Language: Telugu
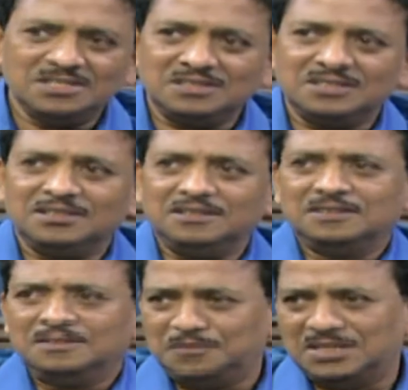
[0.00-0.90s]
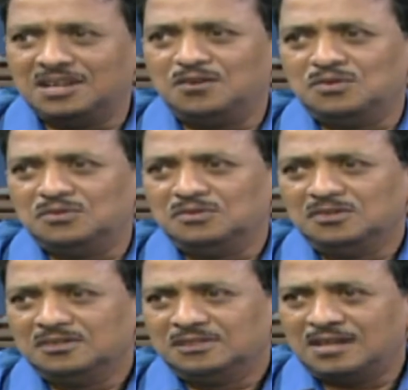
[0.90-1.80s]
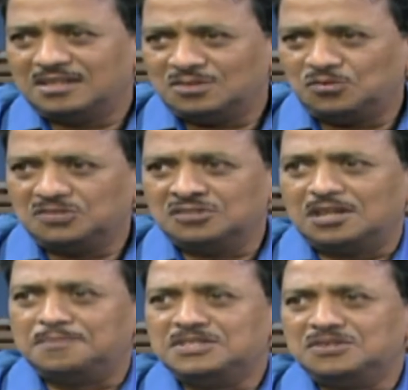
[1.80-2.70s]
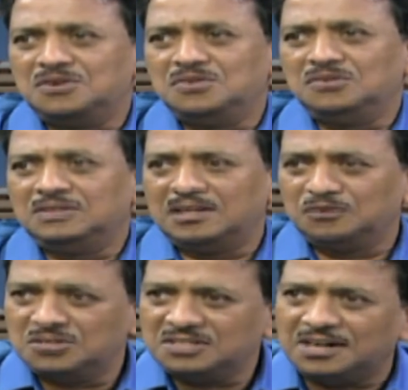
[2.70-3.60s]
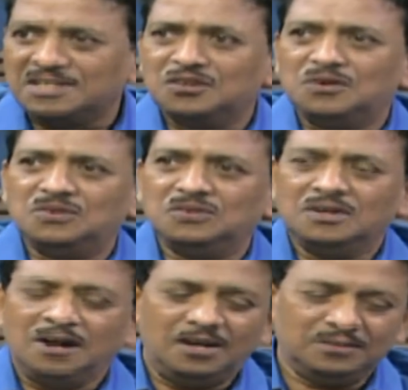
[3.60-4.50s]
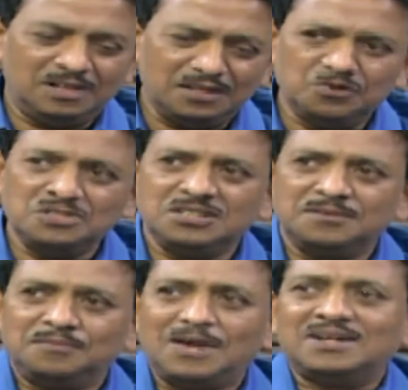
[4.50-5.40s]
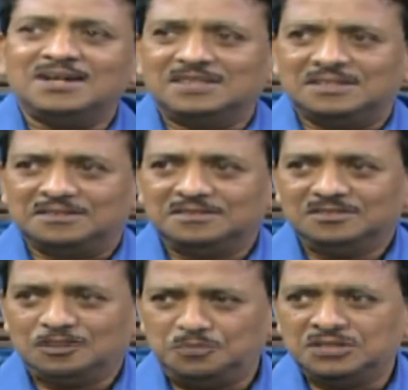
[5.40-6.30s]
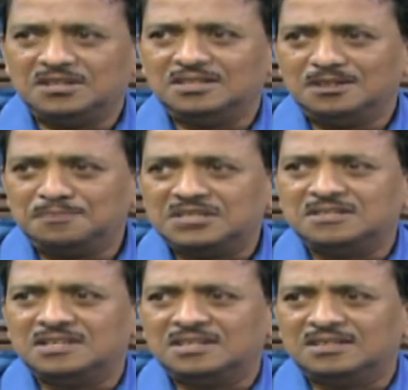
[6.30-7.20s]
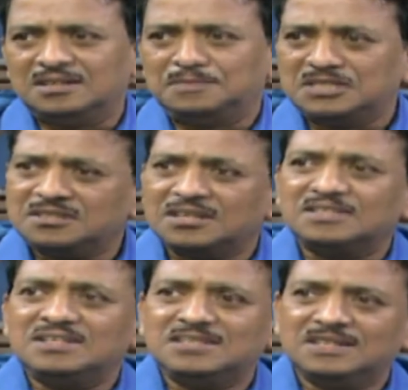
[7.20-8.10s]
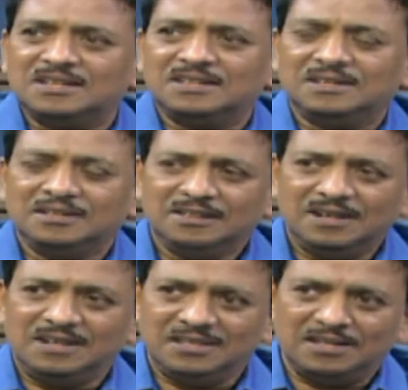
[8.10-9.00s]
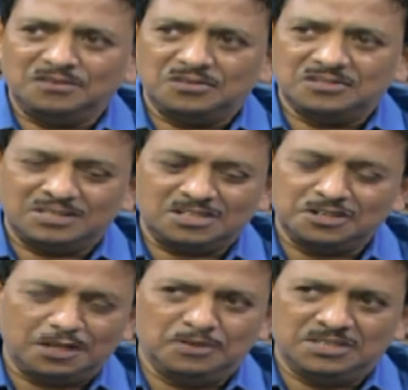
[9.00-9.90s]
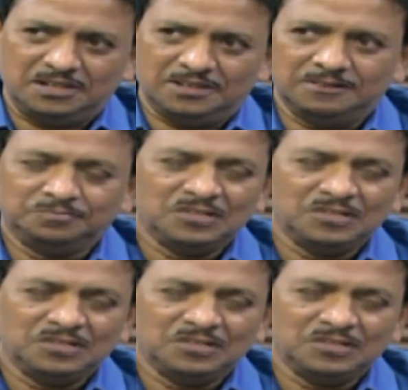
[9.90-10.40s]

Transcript: చేస్తే మేధావులు దానికి కోసం శ్రమించిన వాళ్ళు దాని గురించి అడిగిన వాళ్ళు దాని గురించి మాట్లాడతారు తప్పు జరిగిందా మంచి జరిగిందా మంచి జరిగితే ఏం చేయాలి అనే దాని గురించి అసలు టేబుల్ చేయలేదు